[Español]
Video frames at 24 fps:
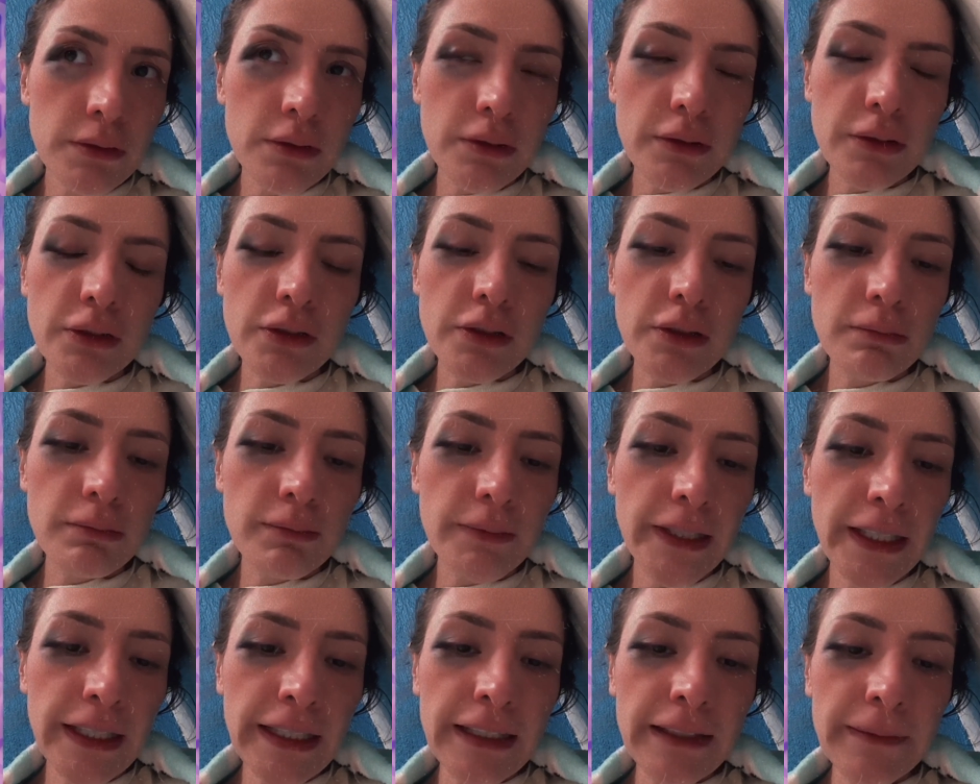
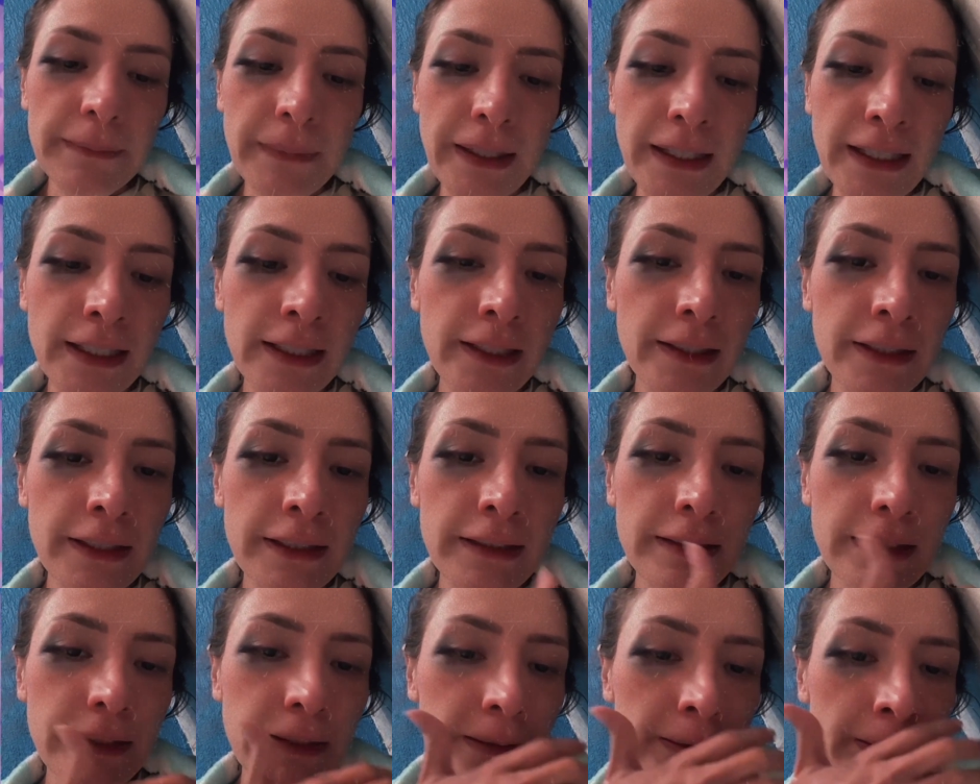
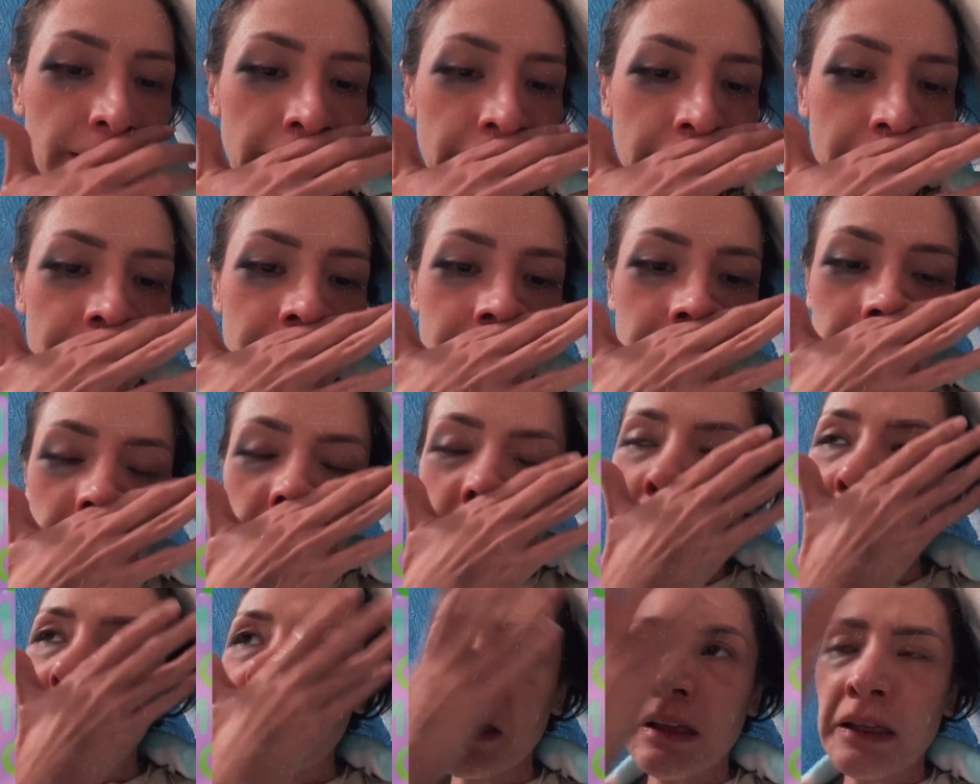imagínense, están aquí
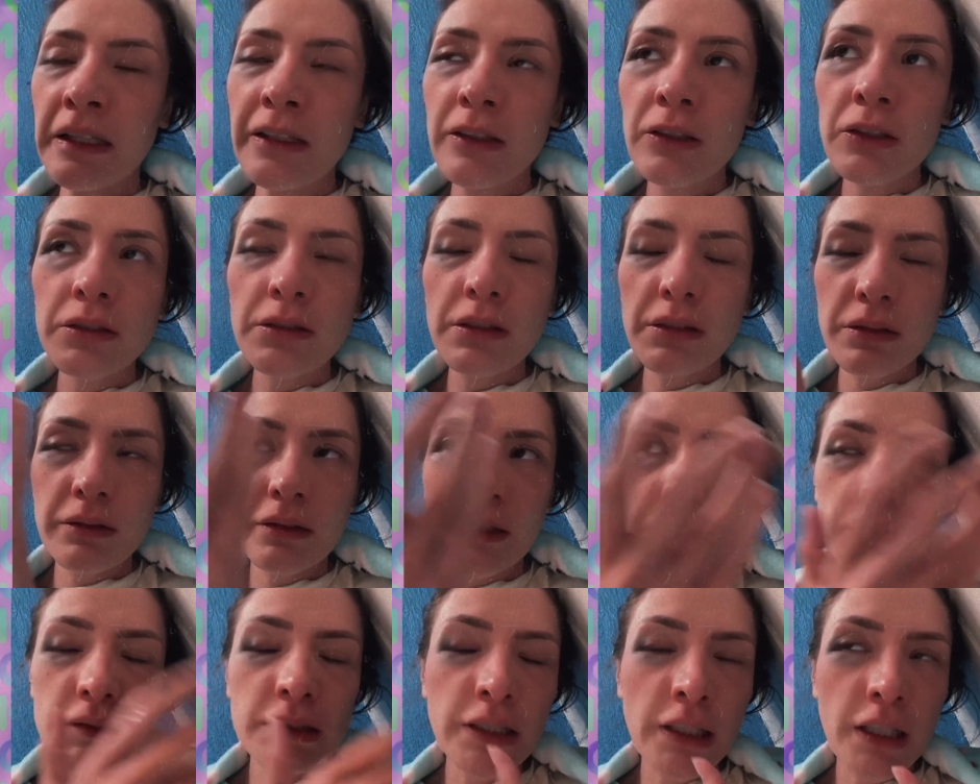un buen de
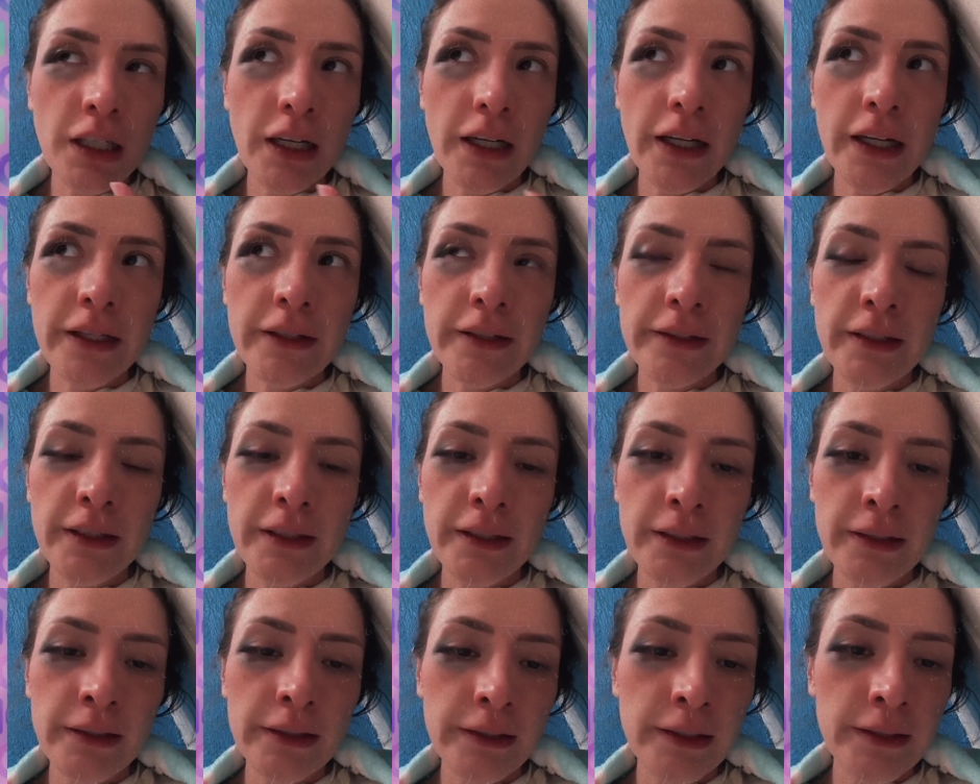doctores, de
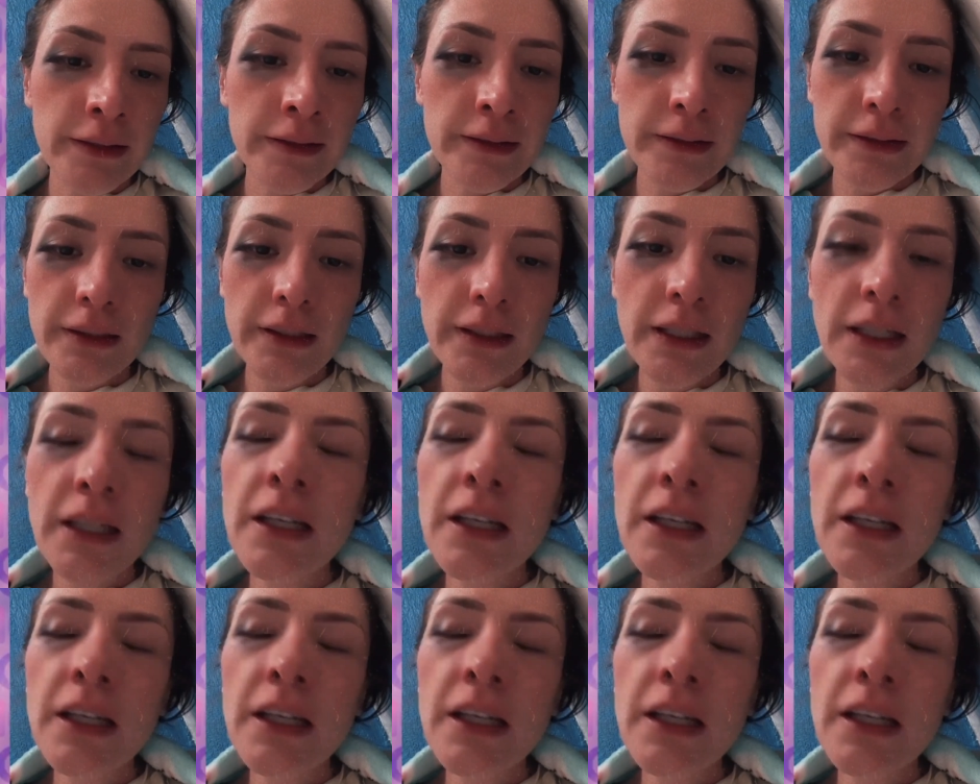residentes.